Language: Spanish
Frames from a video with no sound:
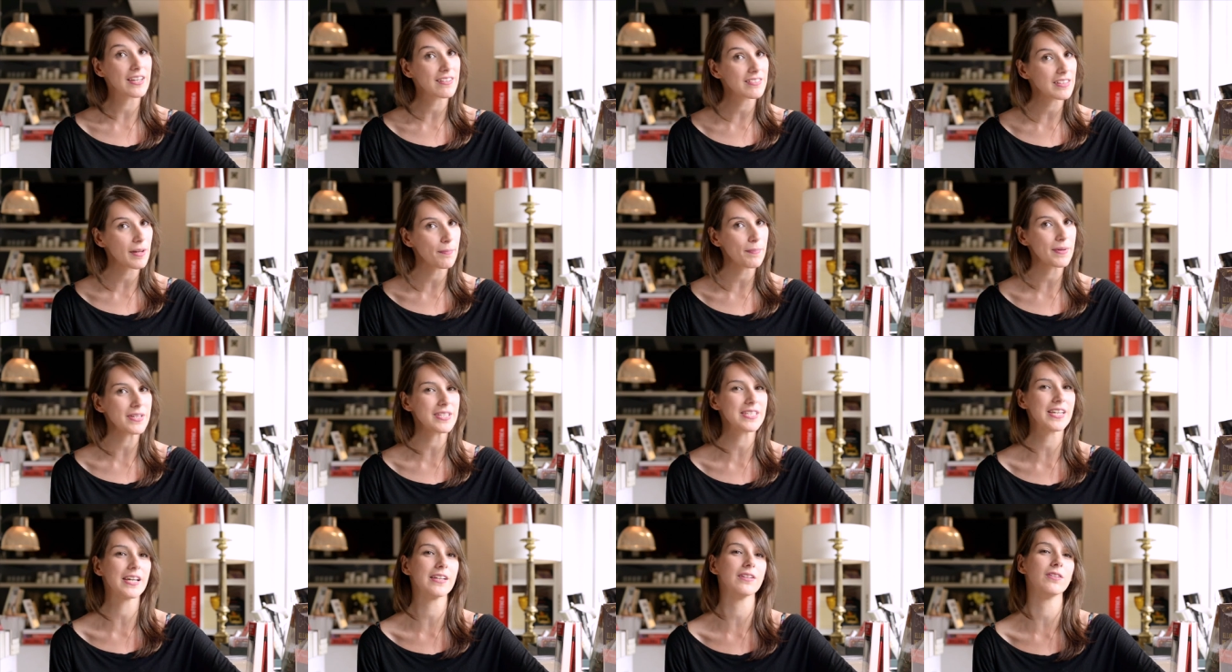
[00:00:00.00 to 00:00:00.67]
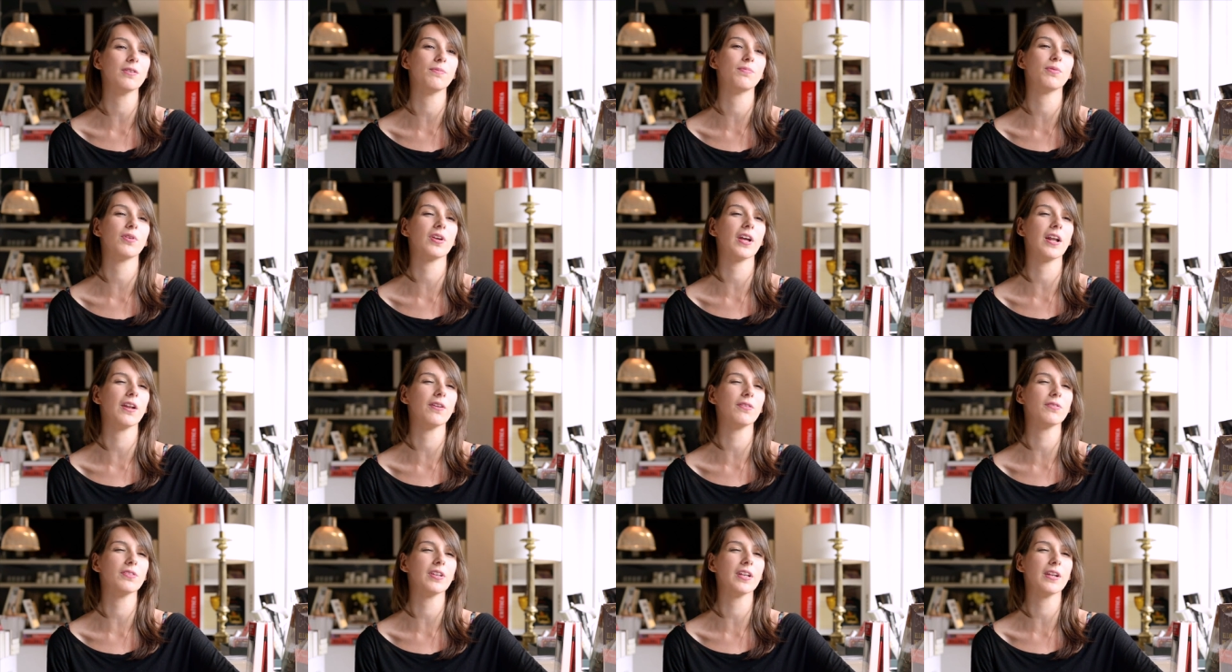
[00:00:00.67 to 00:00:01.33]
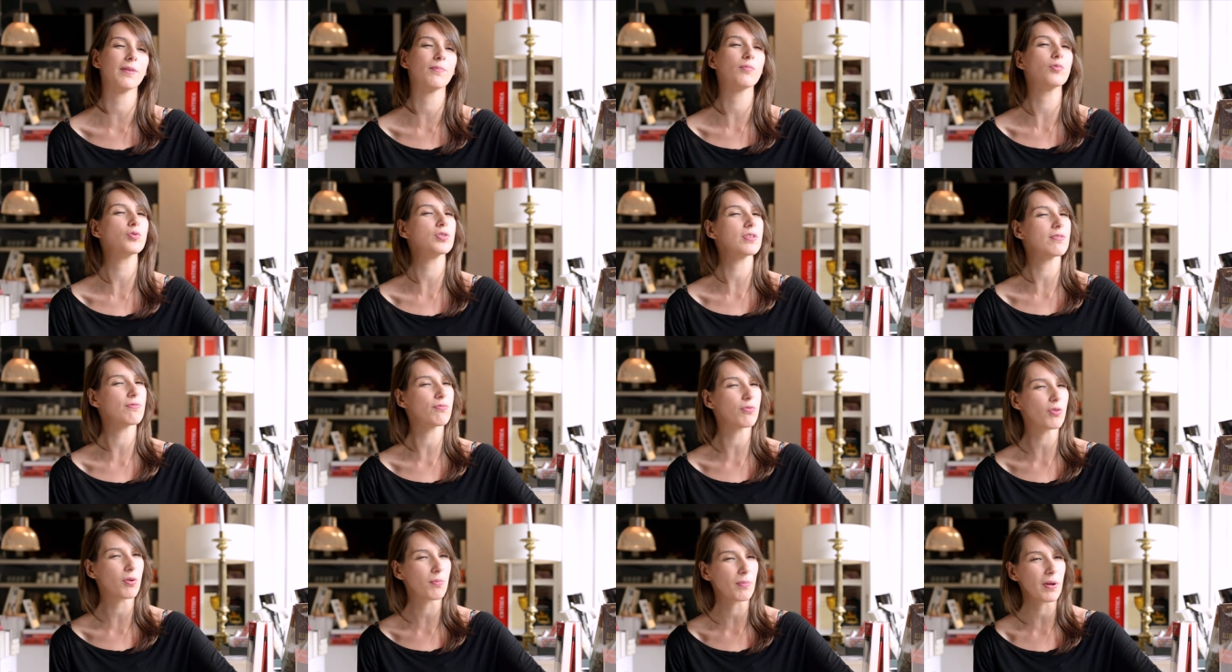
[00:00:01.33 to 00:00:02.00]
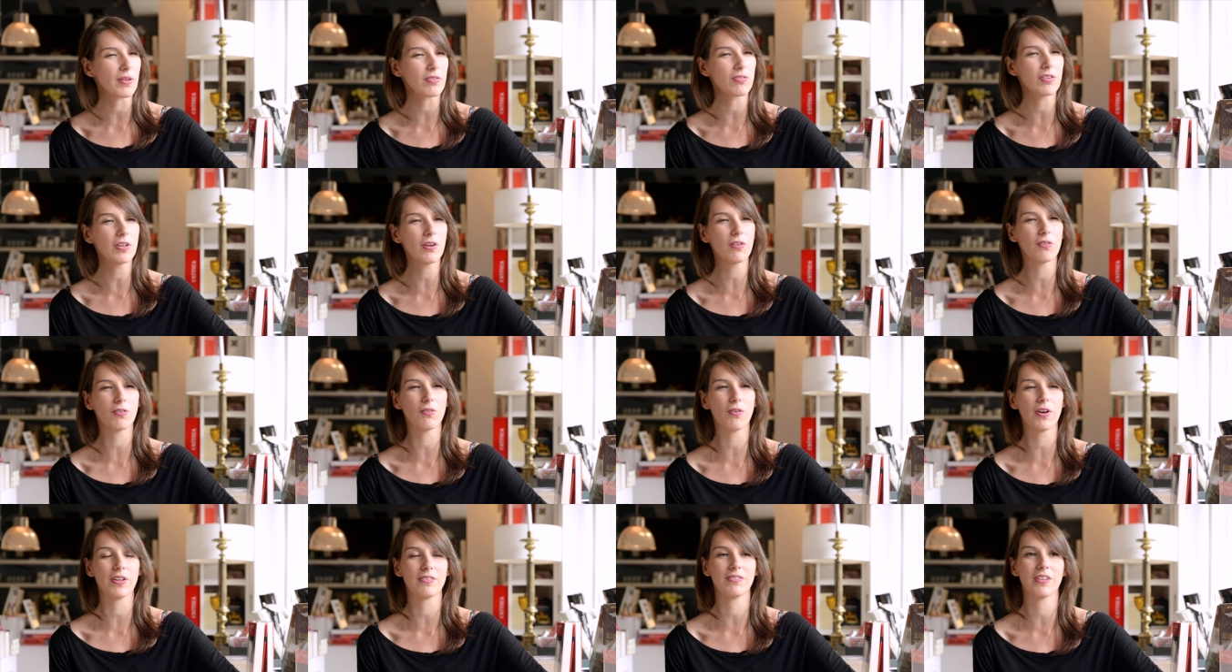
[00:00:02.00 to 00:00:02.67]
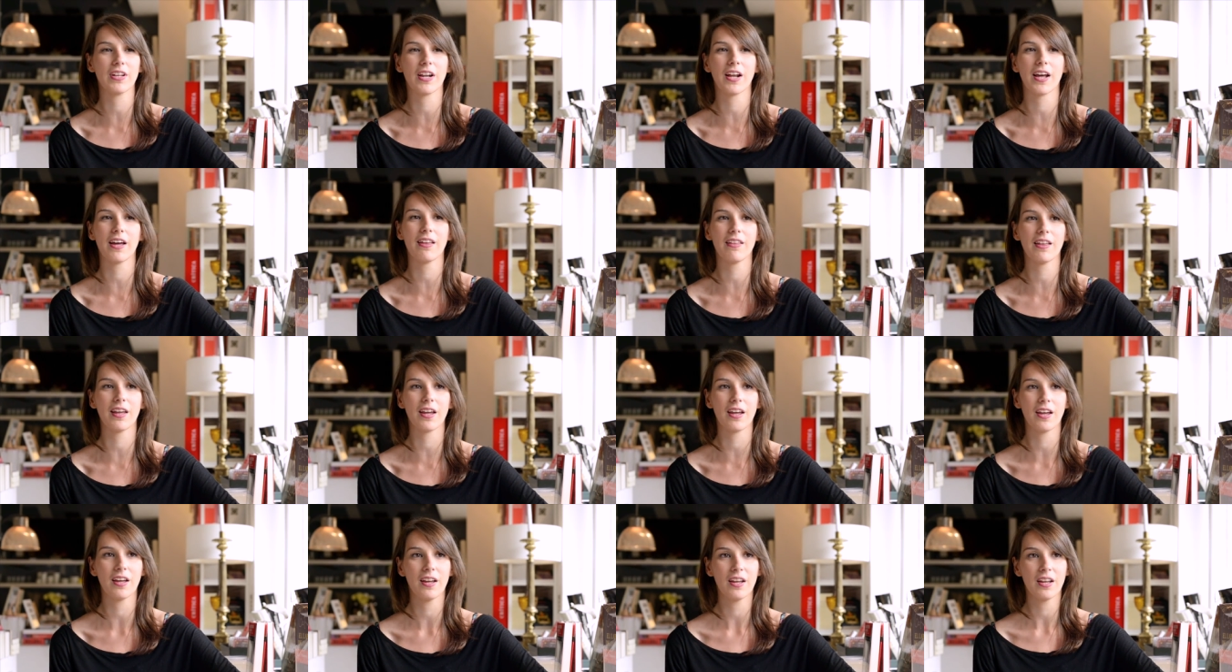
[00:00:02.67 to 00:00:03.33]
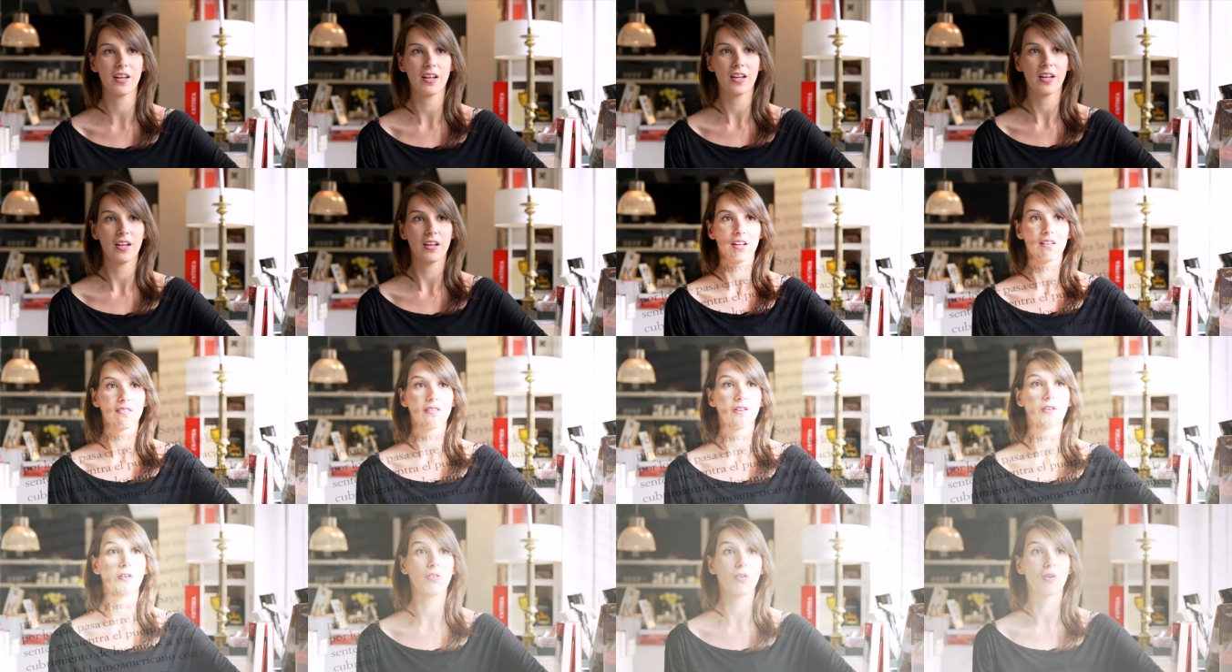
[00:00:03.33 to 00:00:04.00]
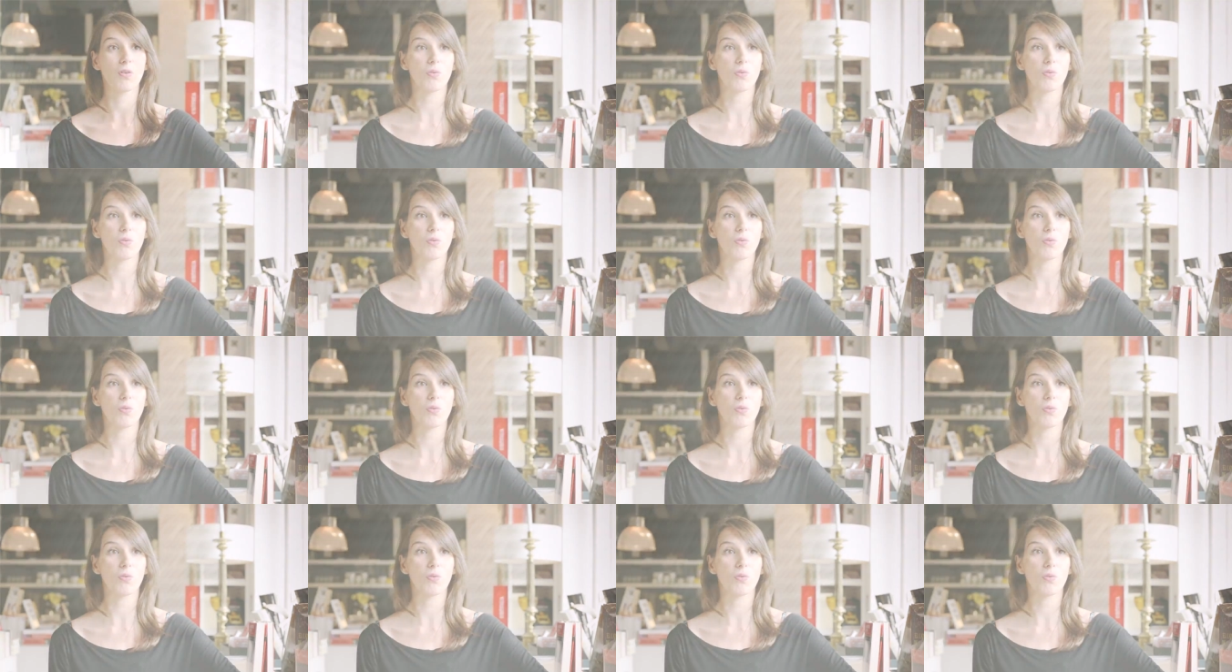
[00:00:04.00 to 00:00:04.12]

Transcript: qué está pasando, porque él no tiene mucha información ¿no? acerca de, lo que